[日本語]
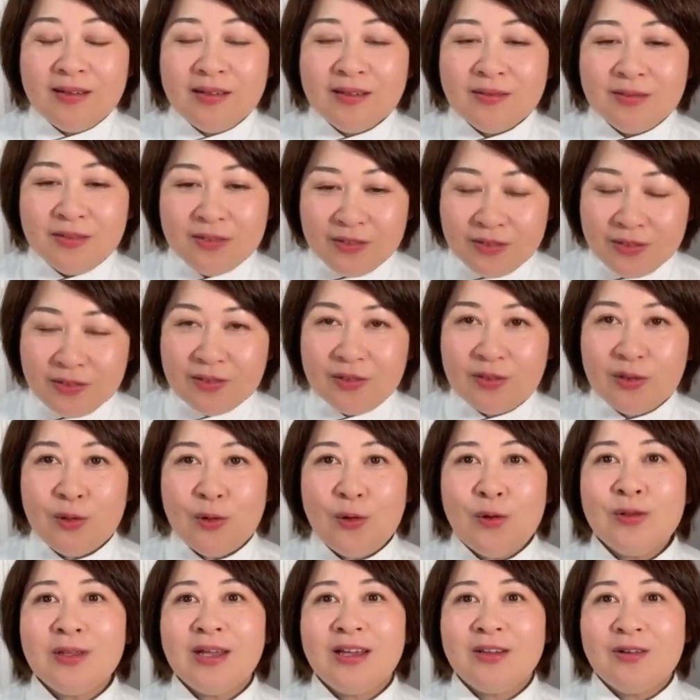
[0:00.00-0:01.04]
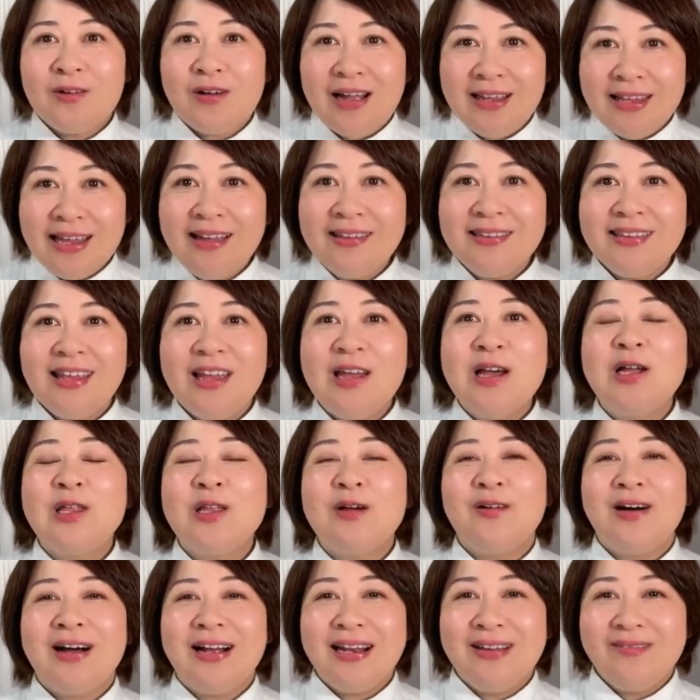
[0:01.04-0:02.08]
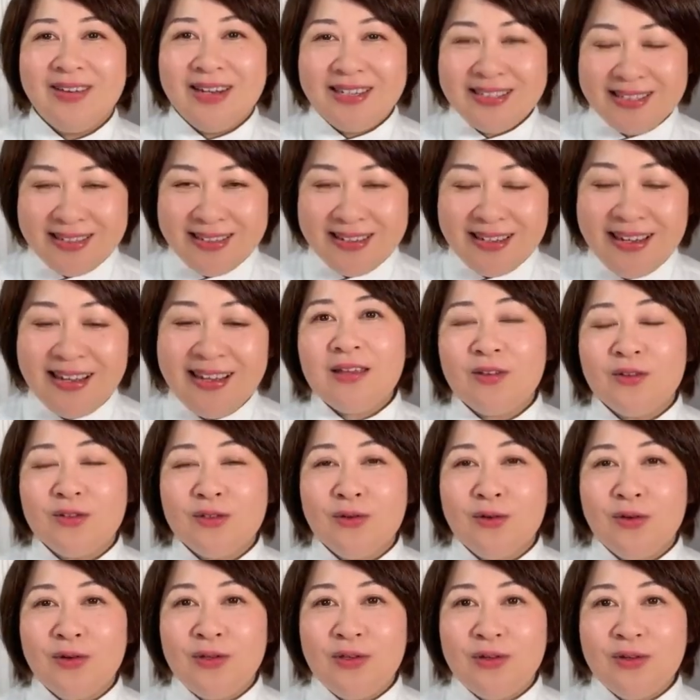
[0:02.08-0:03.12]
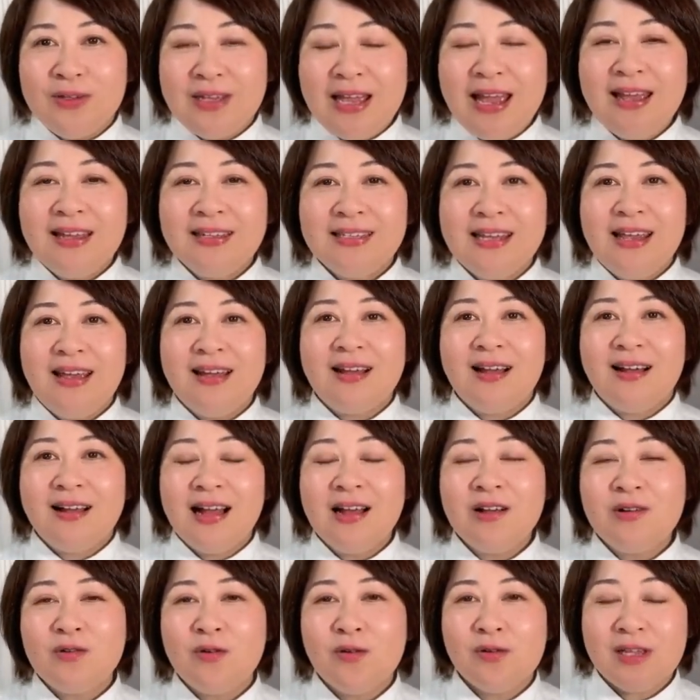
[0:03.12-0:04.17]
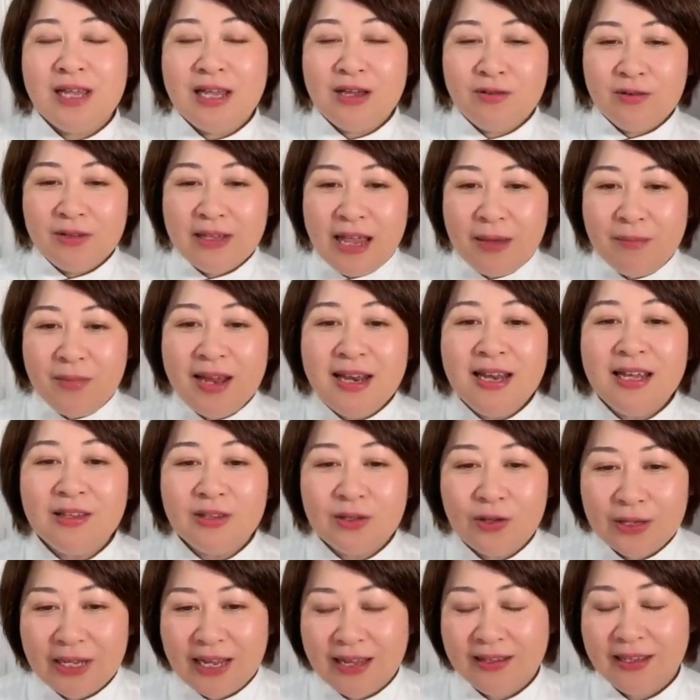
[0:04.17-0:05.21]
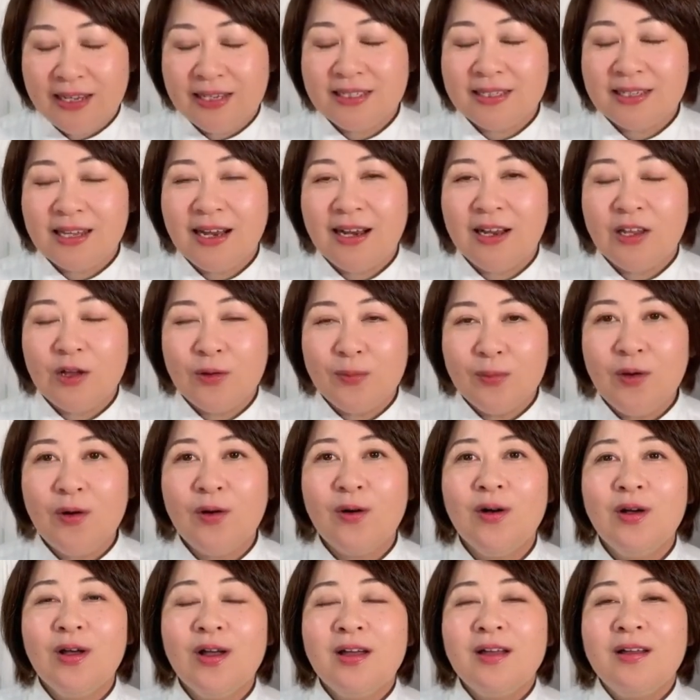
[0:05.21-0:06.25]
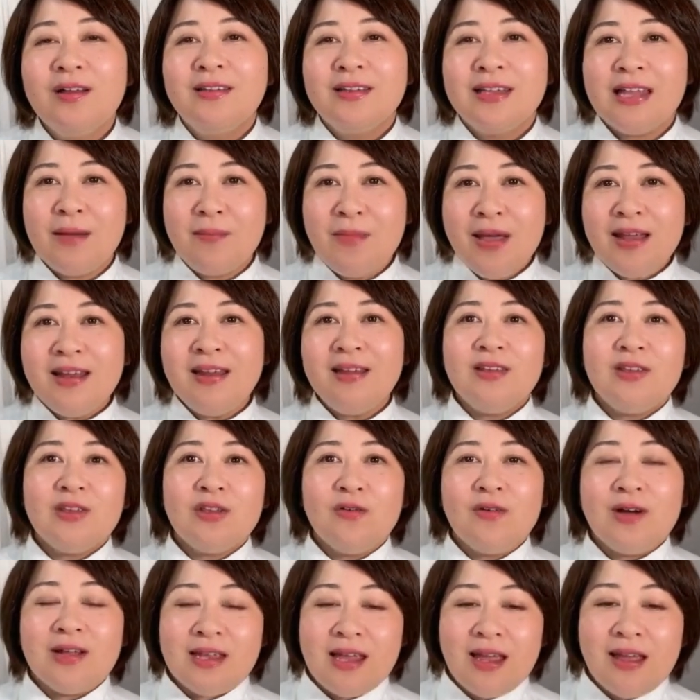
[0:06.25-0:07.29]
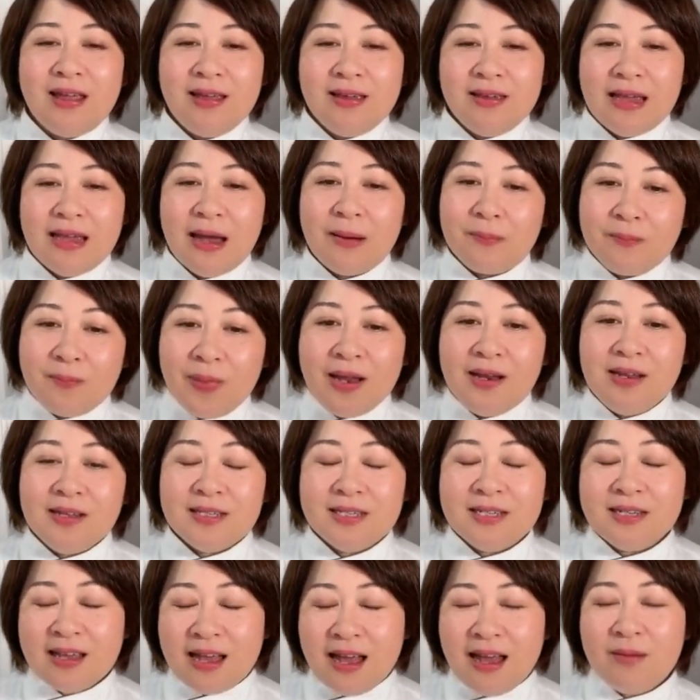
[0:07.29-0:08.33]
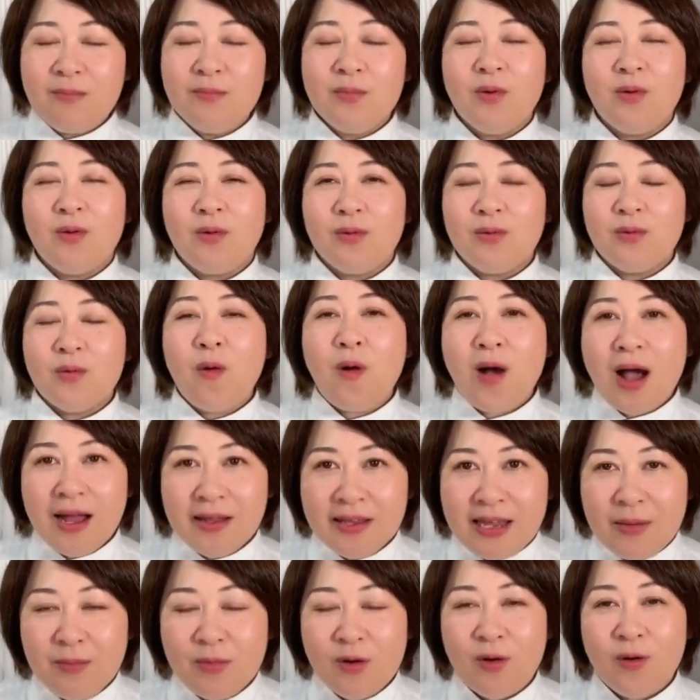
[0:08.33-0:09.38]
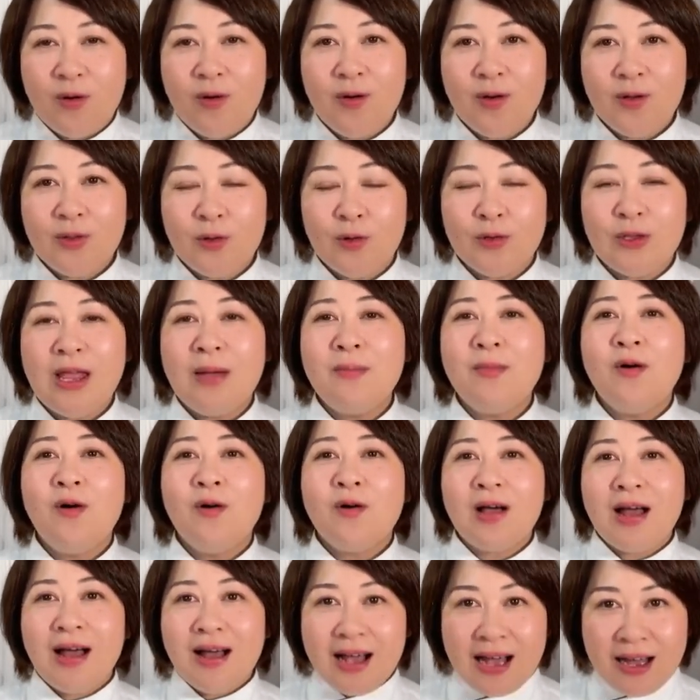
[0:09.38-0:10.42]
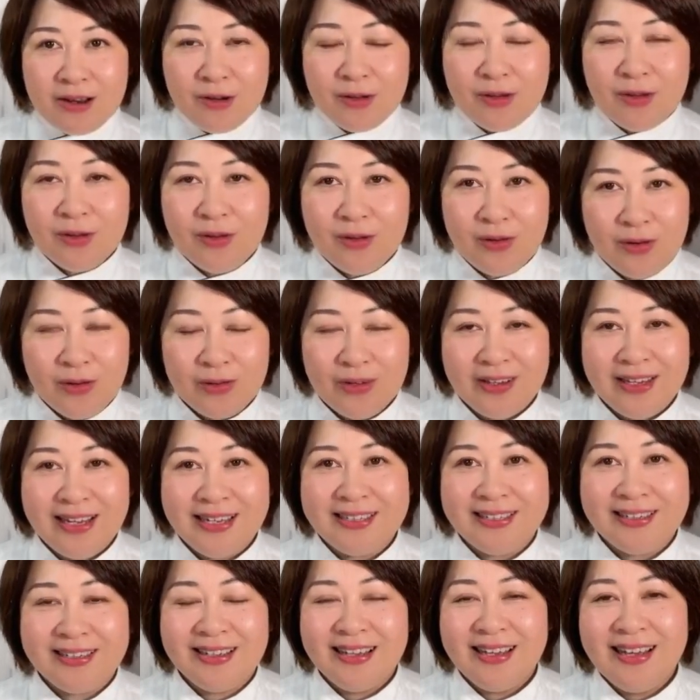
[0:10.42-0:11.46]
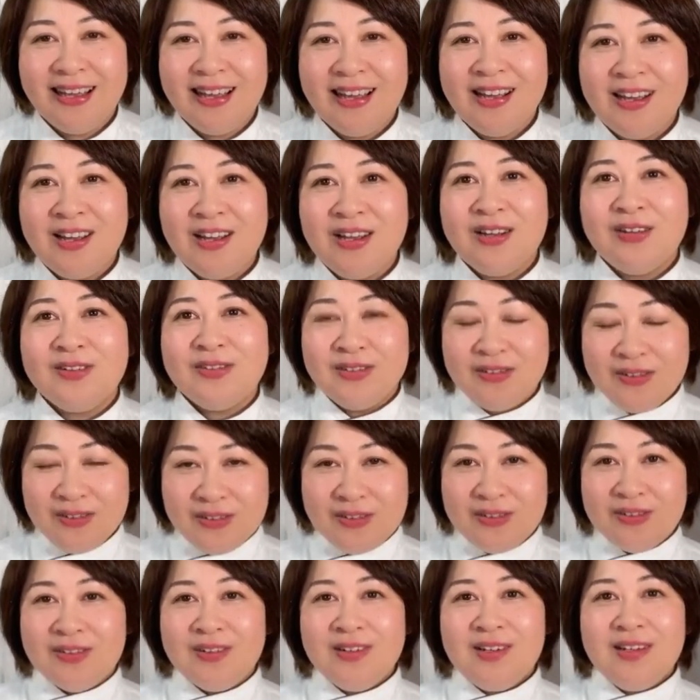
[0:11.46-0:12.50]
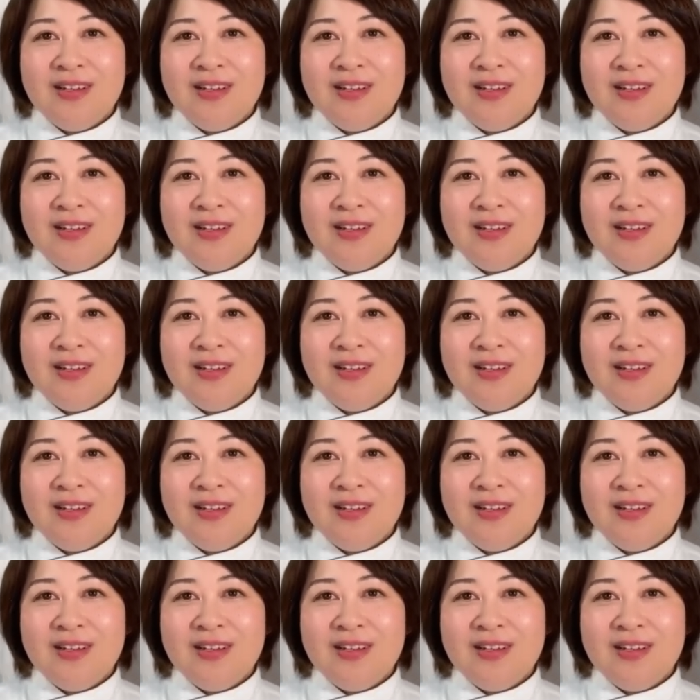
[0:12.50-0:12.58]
うん、どうなのかなっていうのはあります。そういうね製菓学校に行くデメリットなんですけれども、デメリットはねやっぱり時間もお金もとてもかかるということです。うん